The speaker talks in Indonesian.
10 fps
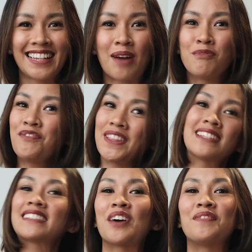Kamu
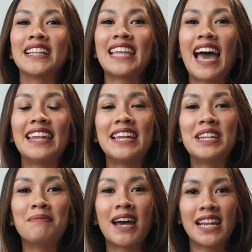fitness levelnya ada
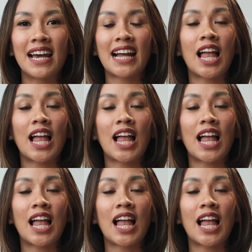di mana?